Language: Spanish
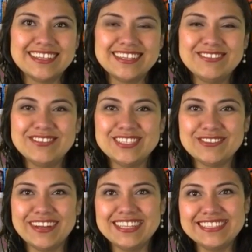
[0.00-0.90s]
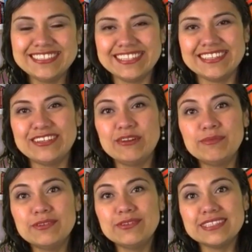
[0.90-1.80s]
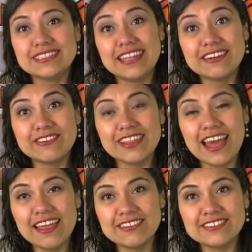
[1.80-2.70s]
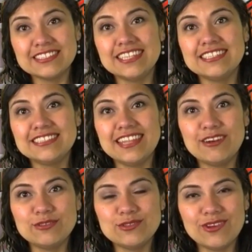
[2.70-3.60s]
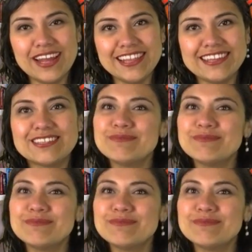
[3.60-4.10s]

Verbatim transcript: Visualicen cómo están rodeados de esta luz dorada,